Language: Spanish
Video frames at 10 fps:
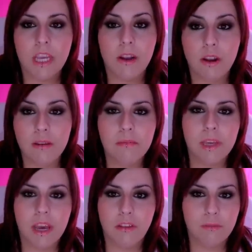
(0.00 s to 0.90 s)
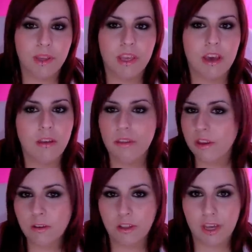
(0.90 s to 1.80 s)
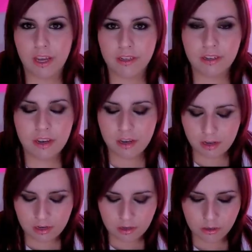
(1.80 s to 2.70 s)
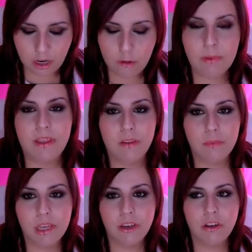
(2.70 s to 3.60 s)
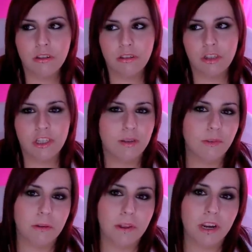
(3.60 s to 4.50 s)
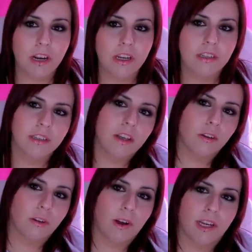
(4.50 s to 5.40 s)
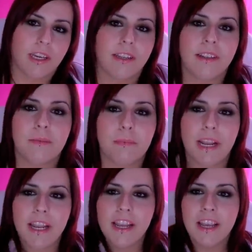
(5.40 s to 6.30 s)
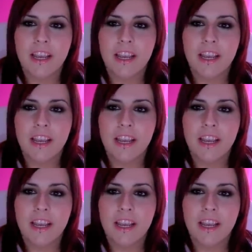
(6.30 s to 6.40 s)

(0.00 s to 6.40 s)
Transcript: que lo han enviado y me ha llegado 5 días. O sea, lo pedí domingo, hoy estamos a viernes y ya lo tengo aquí, ¿vale?